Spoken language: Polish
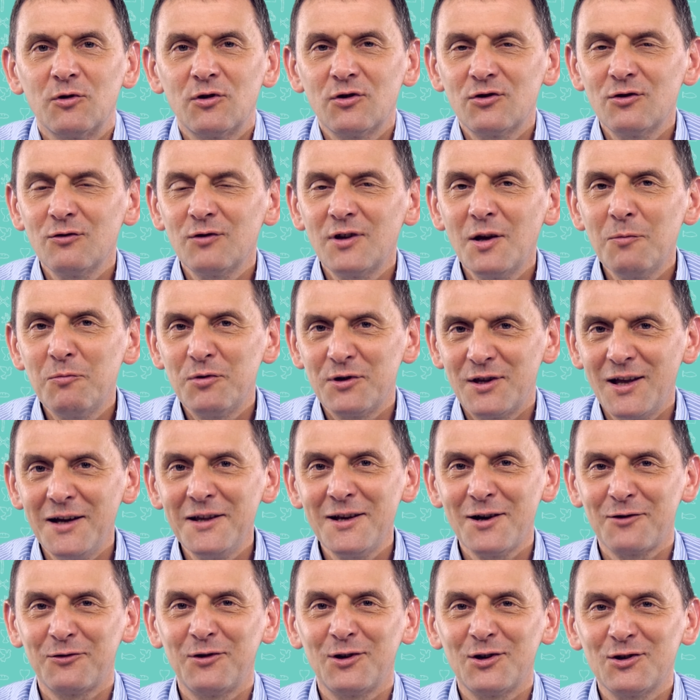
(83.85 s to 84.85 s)
To są te
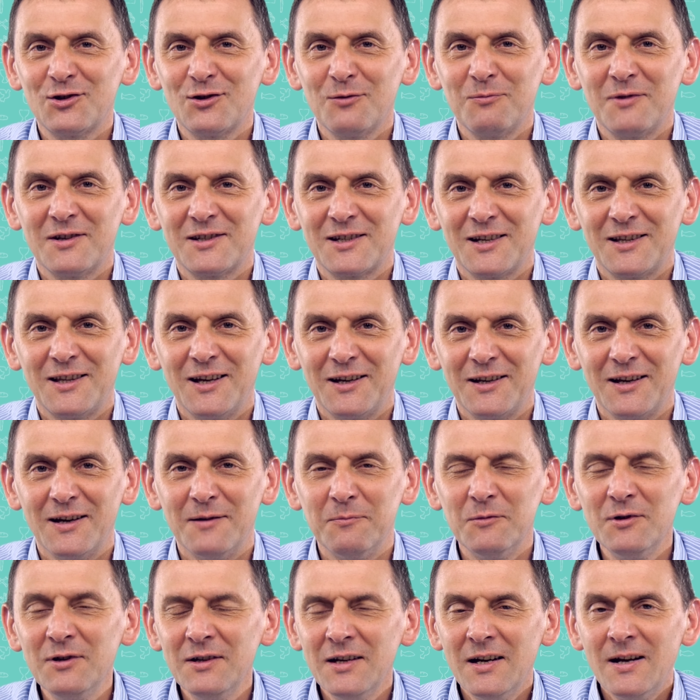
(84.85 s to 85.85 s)
pytania, które sobie
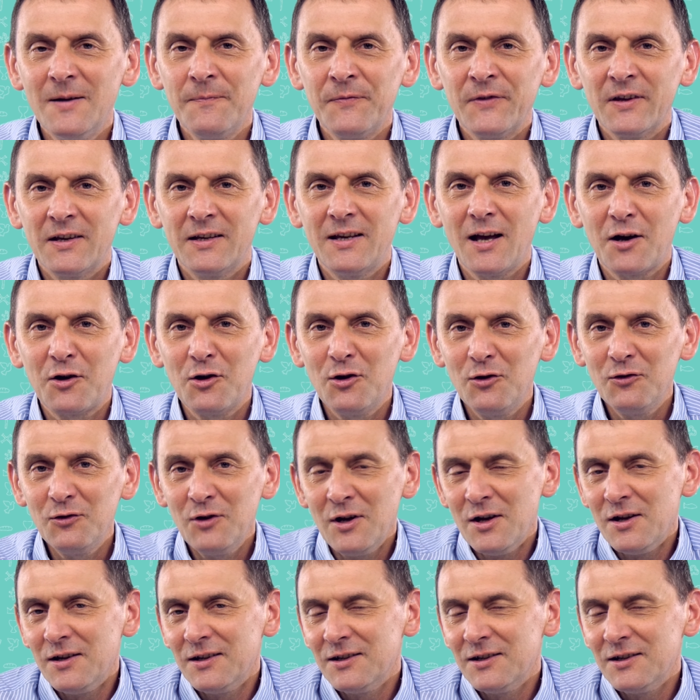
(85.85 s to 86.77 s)
zadajemy jako